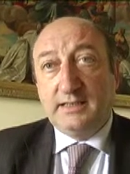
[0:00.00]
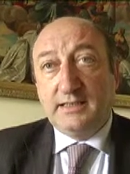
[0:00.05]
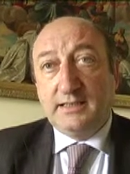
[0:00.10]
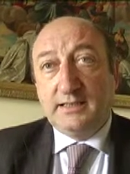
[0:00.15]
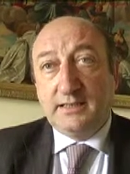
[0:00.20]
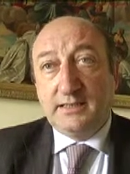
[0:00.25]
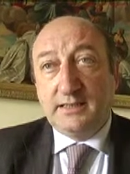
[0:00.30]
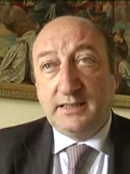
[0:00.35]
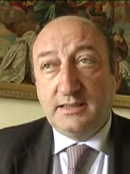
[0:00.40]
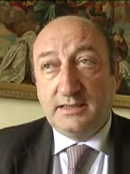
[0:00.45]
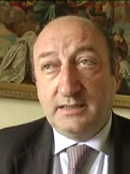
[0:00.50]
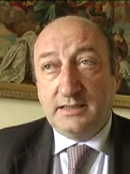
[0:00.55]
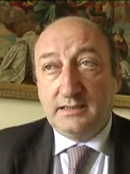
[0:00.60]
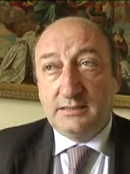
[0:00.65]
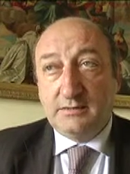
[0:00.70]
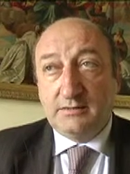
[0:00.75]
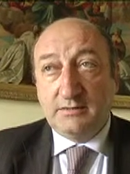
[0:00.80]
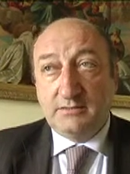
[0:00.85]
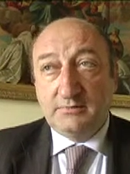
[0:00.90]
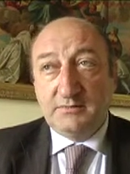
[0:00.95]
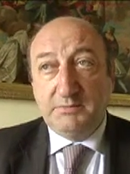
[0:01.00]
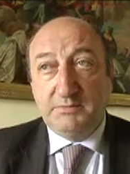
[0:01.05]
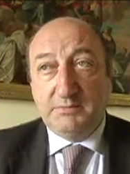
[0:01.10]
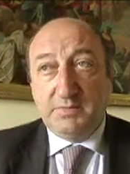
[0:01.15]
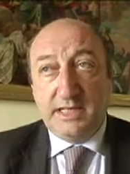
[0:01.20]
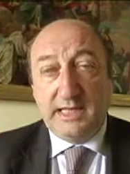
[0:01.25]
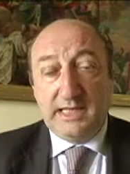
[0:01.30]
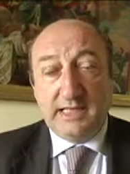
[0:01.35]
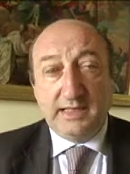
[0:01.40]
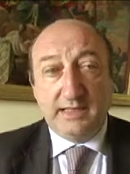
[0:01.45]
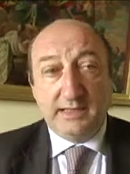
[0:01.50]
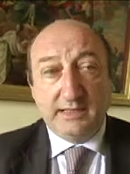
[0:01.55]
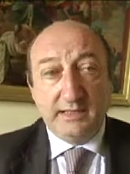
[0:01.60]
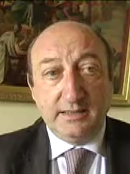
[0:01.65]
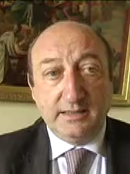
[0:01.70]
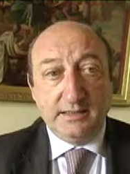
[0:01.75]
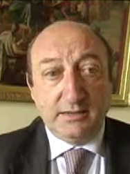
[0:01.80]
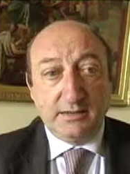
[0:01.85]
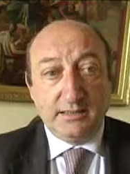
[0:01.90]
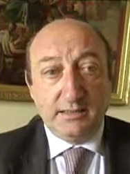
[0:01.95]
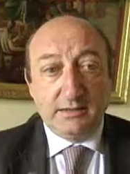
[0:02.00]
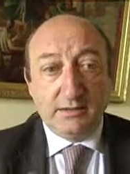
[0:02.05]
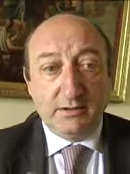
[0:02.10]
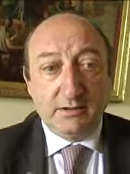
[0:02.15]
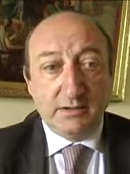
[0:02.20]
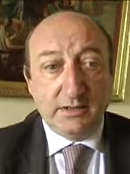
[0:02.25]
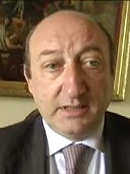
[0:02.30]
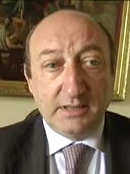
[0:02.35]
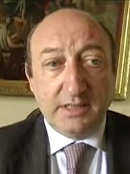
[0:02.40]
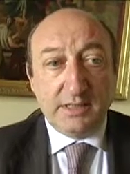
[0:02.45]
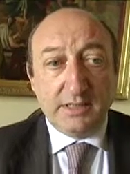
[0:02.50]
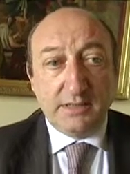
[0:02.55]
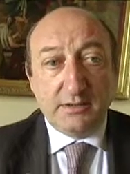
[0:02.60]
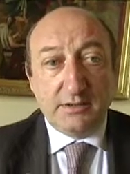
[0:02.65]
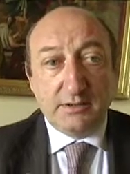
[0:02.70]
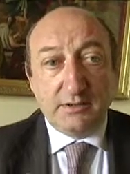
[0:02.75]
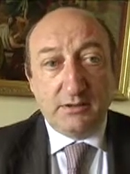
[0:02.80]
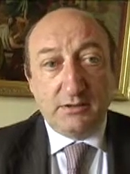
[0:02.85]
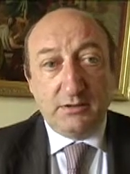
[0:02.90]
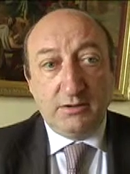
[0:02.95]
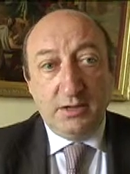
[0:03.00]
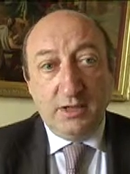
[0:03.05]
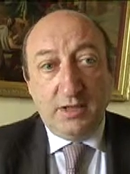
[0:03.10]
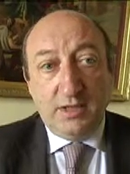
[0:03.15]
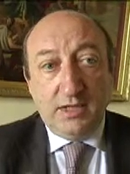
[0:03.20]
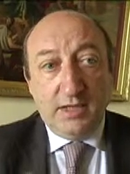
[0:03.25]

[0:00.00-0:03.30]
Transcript: eh, sentito, mi pare che i territori reagiscono